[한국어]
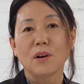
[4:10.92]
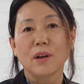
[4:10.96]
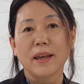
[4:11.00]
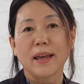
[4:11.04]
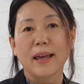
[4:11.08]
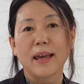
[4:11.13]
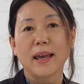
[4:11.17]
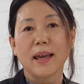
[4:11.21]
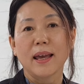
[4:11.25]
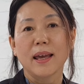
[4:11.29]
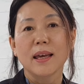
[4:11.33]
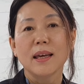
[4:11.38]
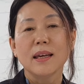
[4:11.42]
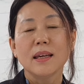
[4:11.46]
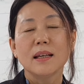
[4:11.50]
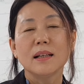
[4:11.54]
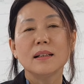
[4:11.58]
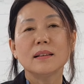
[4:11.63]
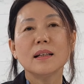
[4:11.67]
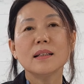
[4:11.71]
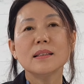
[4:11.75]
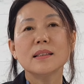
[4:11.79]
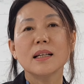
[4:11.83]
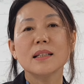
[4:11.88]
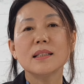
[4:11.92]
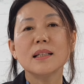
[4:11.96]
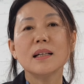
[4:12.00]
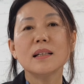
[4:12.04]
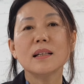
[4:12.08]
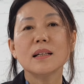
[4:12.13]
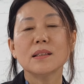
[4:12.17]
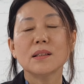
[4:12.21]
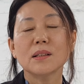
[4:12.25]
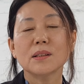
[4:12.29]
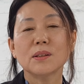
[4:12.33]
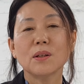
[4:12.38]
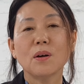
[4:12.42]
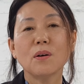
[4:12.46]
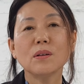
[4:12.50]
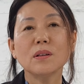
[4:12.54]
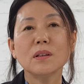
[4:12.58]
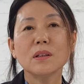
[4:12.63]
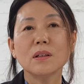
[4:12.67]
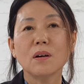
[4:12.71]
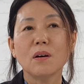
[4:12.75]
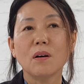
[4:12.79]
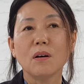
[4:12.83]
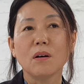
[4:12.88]
예, 일단 제자리에서
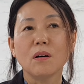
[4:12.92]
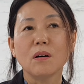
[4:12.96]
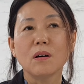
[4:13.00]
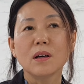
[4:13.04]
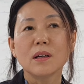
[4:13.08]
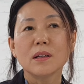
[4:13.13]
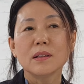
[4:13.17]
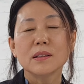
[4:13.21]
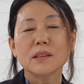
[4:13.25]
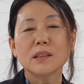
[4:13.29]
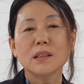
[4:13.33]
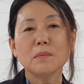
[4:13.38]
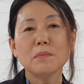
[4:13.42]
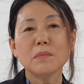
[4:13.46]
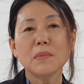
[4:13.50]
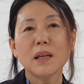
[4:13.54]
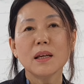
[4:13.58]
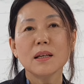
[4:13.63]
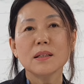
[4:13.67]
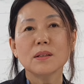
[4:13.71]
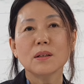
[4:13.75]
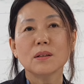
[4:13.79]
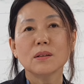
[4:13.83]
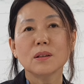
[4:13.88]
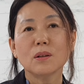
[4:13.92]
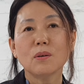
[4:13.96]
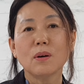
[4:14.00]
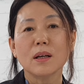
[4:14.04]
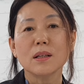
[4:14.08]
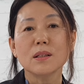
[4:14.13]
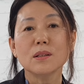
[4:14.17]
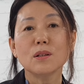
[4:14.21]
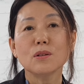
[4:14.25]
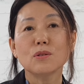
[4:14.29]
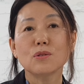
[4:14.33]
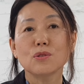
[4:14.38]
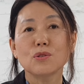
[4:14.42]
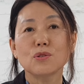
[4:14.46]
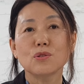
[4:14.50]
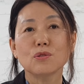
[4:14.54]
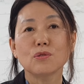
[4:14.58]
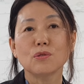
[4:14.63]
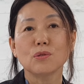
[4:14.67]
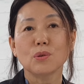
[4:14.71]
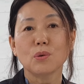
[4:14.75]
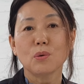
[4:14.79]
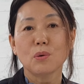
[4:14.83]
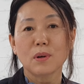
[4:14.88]
서는 거, 침대에서는 관절
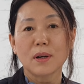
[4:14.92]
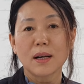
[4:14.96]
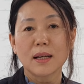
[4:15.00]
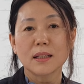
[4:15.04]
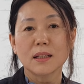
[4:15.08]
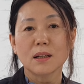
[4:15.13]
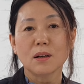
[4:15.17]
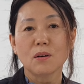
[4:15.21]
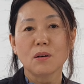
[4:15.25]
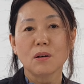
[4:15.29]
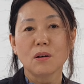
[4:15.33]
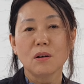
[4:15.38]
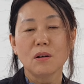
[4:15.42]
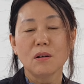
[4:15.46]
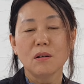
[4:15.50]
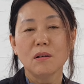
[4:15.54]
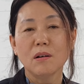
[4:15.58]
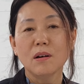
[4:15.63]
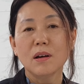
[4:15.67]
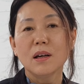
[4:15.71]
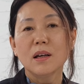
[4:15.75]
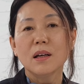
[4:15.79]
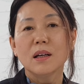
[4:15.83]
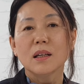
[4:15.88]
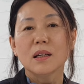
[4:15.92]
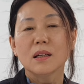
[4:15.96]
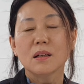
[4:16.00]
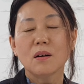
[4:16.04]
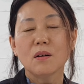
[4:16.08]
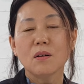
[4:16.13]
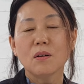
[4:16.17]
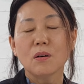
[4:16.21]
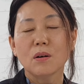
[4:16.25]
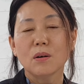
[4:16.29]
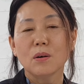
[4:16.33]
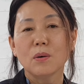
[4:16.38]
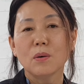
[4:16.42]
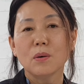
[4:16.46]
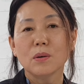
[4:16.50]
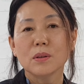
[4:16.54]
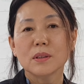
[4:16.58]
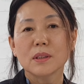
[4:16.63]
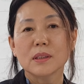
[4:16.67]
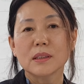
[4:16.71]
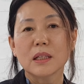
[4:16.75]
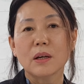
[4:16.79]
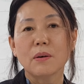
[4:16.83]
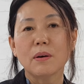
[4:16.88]
구축 운동을 하는 거 이런 걸로
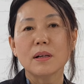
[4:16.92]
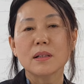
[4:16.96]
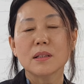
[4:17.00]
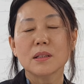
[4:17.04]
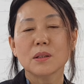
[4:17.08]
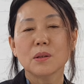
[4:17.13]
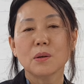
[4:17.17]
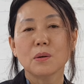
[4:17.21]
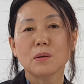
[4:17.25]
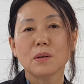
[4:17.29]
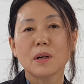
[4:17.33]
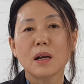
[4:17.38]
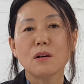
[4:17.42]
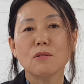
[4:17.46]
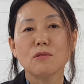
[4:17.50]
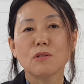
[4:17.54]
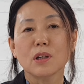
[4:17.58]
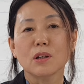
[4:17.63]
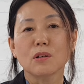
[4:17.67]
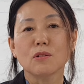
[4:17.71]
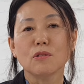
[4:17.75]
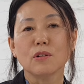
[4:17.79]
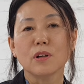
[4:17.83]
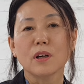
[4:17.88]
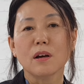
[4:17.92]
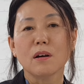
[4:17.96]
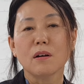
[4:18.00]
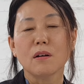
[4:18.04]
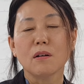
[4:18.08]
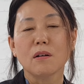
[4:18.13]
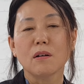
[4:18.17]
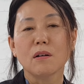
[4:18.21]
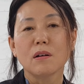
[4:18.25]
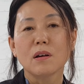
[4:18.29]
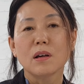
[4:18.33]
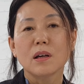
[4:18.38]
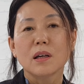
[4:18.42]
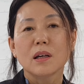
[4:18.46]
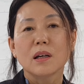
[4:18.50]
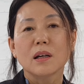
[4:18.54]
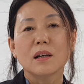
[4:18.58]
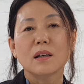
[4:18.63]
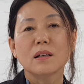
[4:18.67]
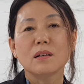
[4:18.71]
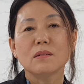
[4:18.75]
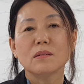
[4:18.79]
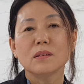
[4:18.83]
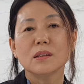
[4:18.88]
이제 재활 치료를 하고 있고요.
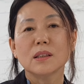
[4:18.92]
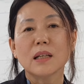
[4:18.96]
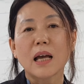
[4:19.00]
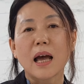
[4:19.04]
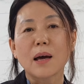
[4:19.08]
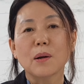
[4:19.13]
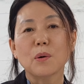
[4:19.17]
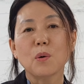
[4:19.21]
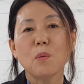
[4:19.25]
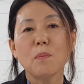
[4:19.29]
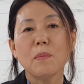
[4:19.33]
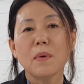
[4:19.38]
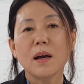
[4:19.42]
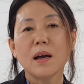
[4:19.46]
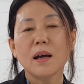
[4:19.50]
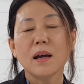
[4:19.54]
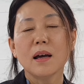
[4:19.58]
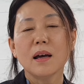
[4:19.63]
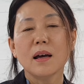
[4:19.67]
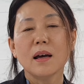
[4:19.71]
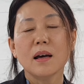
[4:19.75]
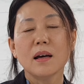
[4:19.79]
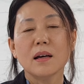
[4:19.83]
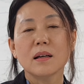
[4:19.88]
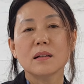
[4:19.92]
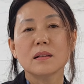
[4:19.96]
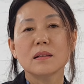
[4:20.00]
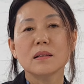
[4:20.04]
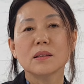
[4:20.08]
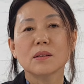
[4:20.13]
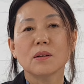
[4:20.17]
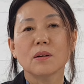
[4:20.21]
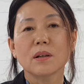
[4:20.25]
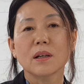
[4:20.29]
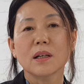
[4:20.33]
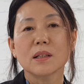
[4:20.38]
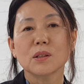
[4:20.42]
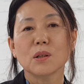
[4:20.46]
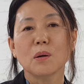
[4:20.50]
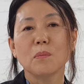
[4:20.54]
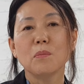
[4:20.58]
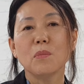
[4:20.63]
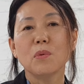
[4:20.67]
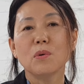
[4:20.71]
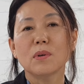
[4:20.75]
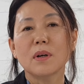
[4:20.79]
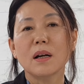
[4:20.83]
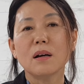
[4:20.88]
그리고 이제 아로마를 저희가
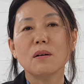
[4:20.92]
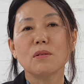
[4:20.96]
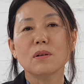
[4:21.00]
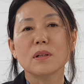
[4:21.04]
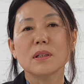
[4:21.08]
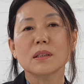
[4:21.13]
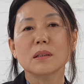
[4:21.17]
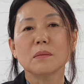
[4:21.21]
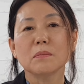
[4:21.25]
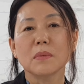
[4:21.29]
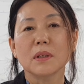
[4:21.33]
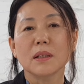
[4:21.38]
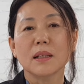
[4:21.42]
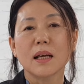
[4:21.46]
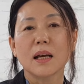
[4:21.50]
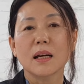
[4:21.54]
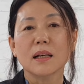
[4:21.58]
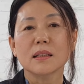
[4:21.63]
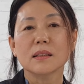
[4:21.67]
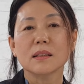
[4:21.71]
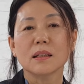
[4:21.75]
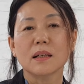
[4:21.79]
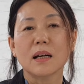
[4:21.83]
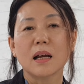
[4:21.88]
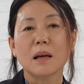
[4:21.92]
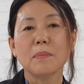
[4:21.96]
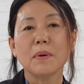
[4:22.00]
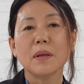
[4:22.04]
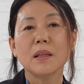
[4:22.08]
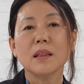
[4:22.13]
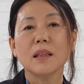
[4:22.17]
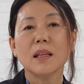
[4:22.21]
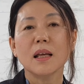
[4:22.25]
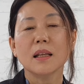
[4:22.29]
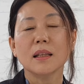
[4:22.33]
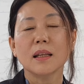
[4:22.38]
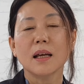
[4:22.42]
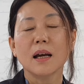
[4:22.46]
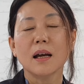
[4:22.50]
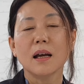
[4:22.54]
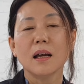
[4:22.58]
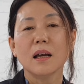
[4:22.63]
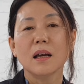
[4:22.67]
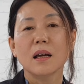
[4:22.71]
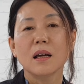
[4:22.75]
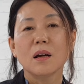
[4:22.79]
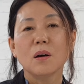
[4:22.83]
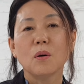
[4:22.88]
접목을 하고 있습니다. 그래서
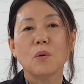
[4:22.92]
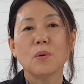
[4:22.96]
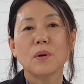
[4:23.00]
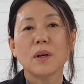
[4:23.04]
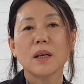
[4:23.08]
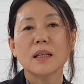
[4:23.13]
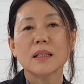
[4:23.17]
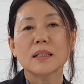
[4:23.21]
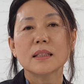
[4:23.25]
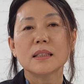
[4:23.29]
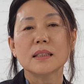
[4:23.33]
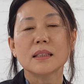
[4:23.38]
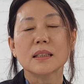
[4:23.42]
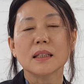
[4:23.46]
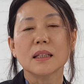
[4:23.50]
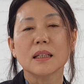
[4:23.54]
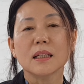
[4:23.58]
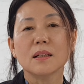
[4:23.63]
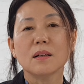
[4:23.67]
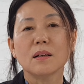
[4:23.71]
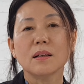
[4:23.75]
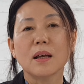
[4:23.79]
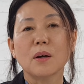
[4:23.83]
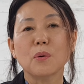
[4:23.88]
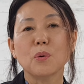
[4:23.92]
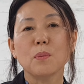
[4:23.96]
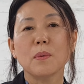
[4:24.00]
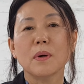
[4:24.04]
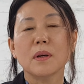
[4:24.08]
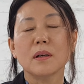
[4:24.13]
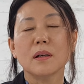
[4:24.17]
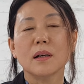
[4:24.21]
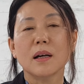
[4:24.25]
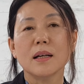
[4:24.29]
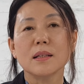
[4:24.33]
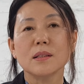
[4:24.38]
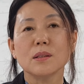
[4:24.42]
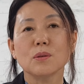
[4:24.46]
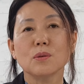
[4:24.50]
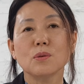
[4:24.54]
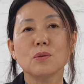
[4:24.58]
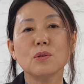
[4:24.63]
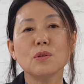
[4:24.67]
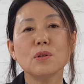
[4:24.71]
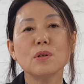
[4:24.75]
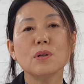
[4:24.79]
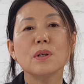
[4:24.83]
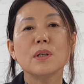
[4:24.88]
라벤더나 오렌지 이런 아로마를
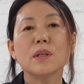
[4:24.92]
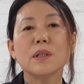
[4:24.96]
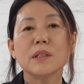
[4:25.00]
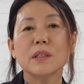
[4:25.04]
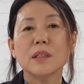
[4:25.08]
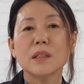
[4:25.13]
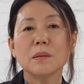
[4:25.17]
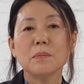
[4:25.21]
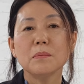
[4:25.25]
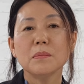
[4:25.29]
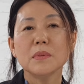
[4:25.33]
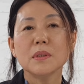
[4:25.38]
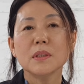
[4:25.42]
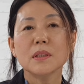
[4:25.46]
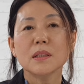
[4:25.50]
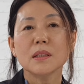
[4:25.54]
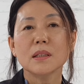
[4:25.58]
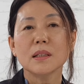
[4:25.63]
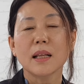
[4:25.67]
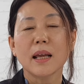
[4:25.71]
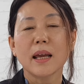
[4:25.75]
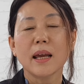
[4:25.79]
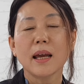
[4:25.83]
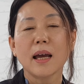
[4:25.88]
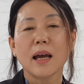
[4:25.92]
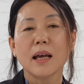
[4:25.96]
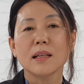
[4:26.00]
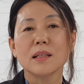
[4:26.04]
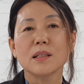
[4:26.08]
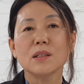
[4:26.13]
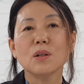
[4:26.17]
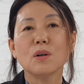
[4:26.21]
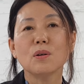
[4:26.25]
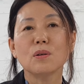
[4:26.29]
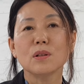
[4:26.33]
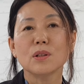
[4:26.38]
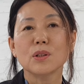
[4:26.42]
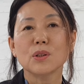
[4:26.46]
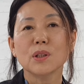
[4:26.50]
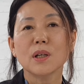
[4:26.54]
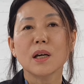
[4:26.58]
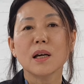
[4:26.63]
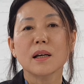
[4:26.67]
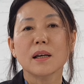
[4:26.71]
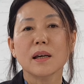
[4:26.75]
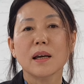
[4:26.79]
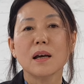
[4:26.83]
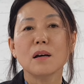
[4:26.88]
가지고 심신의 안정을
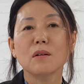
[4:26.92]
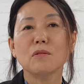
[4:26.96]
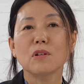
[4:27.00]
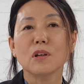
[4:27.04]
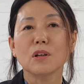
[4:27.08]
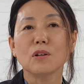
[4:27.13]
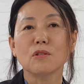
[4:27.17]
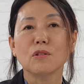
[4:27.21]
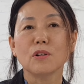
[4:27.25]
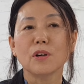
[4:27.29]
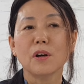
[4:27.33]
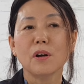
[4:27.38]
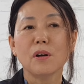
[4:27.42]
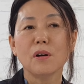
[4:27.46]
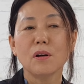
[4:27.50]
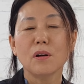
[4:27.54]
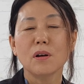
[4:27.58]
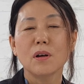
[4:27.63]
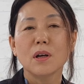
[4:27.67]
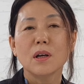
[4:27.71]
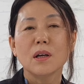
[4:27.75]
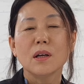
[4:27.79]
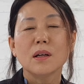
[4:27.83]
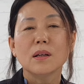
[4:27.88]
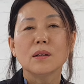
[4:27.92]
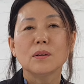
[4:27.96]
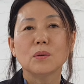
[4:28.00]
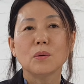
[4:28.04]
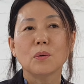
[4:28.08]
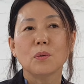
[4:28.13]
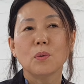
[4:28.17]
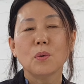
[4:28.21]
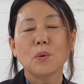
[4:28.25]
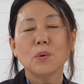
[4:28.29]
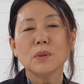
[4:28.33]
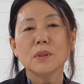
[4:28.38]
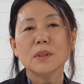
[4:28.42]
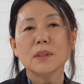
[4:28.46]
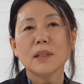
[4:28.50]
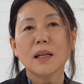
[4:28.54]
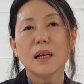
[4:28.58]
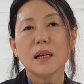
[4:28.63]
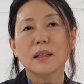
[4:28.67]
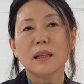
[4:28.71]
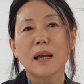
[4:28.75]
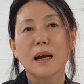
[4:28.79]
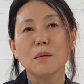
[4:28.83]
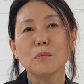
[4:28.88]
취하게 하고 있고요. 또
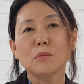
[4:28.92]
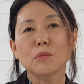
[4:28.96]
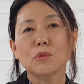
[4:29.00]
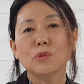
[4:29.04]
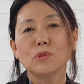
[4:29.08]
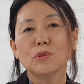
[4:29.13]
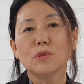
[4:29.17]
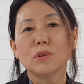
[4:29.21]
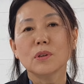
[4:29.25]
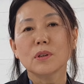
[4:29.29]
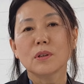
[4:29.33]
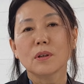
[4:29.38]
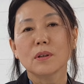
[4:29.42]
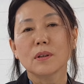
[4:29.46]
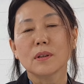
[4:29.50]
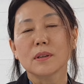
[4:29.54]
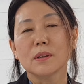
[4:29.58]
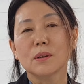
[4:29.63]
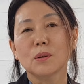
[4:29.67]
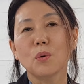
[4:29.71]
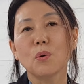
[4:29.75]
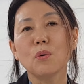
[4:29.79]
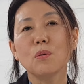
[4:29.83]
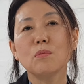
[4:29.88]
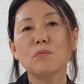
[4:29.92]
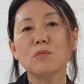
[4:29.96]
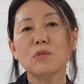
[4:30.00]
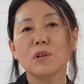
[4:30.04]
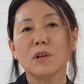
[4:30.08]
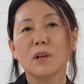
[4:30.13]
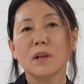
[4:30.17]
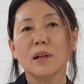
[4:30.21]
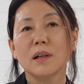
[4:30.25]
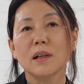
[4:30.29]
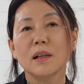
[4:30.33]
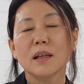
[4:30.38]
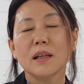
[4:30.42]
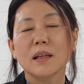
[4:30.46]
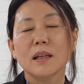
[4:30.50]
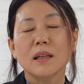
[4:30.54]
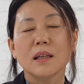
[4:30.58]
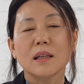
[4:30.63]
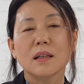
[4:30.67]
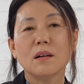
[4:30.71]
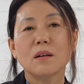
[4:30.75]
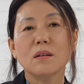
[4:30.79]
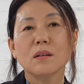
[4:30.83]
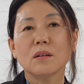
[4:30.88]
꽃이나 나무 이런 동물
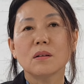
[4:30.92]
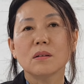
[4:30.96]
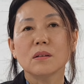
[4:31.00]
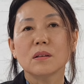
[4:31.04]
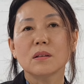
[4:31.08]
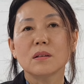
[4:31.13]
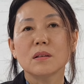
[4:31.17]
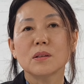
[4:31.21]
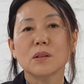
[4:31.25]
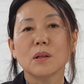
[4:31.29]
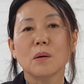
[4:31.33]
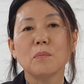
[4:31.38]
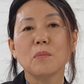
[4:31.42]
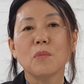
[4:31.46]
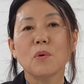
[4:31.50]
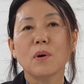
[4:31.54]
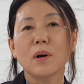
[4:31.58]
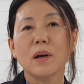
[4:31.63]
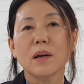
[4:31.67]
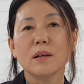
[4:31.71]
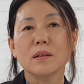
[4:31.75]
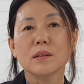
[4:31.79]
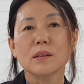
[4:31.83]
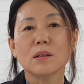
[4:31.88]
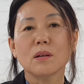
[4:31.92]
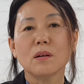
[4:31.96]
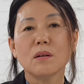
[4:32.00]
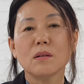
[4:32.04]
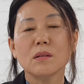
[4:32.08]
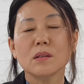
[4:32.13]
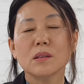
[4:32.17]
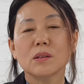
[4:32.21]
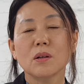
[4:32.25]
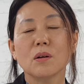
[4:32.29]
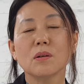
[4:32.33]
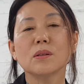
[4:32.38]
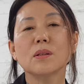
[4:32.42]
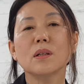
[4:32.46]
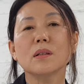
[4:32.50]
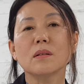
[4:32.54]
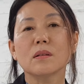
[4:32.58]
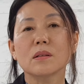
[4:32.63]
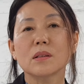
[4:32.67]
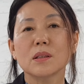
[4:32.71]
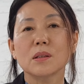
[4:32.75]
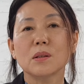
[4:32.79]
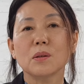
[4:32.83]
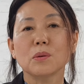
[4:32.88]
이런 것들을 접목하여서
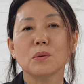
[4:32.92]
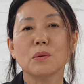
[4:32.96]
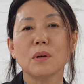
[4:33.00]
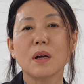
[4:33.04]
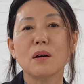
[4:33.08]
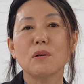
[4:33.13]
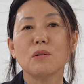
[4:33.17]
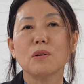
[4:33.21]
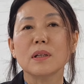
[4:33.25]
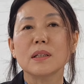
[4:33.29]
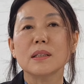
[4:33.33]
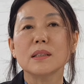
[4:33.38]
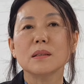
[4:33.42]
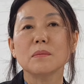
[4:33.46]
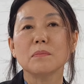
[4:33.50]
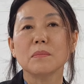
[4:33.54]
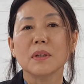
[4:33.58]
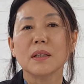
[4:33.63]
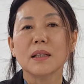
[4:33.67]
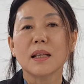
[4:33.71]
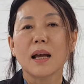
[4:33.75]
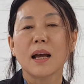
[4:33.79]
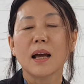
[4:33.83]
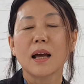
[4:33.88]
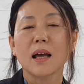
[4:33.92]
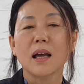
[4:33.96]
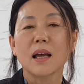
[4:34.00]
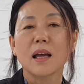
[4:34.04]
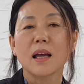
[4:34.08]
정서적 치료도 하고 있습니다.